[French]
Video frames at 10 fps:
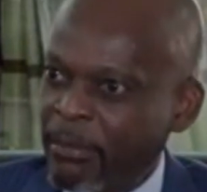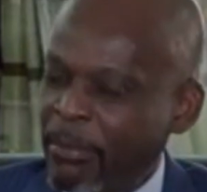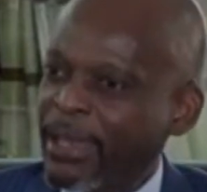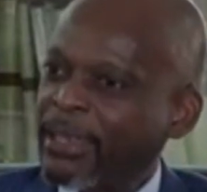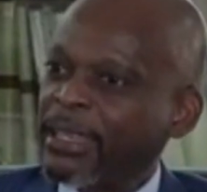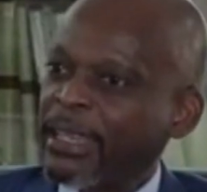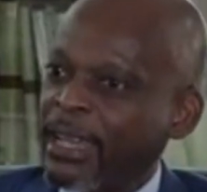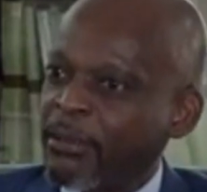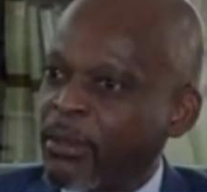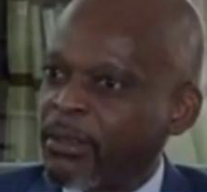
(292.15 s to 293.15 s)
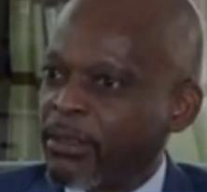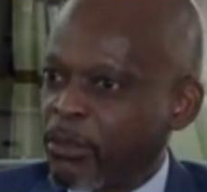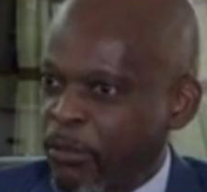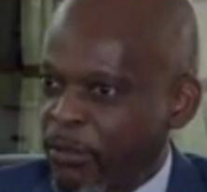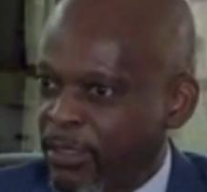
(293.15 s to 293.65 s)
parlent également
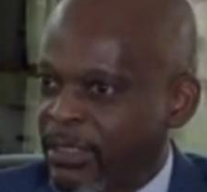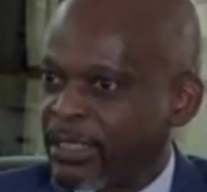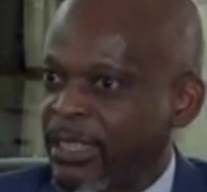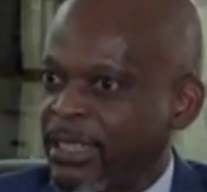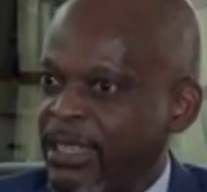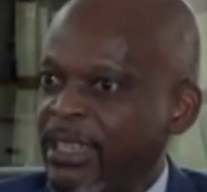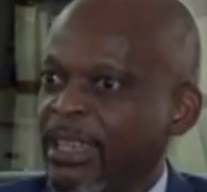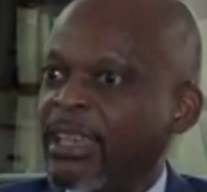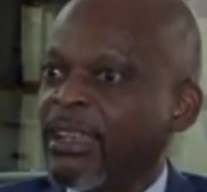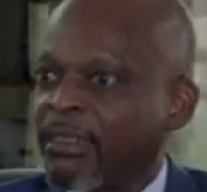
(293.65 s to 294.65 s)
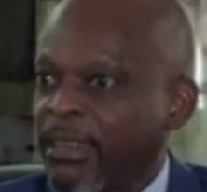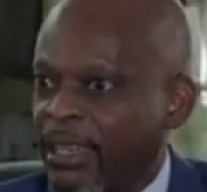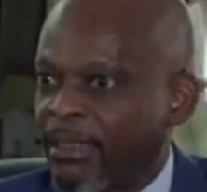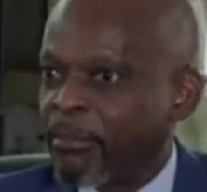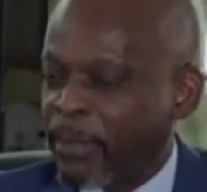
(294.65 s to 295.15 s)
le français et
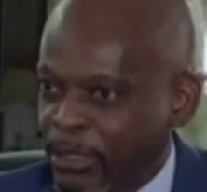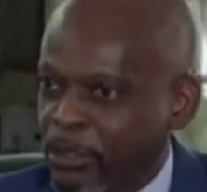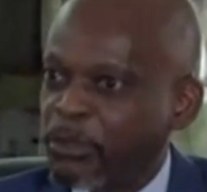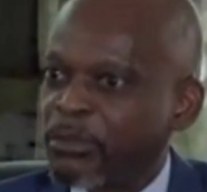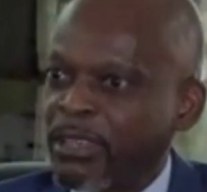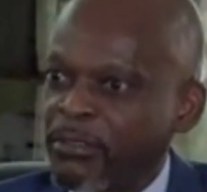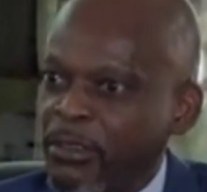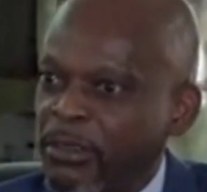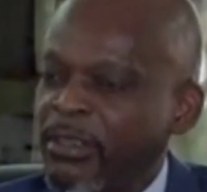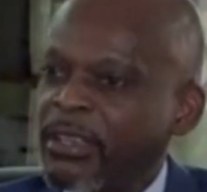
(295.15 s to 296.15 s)
l'anglais parce que nous avions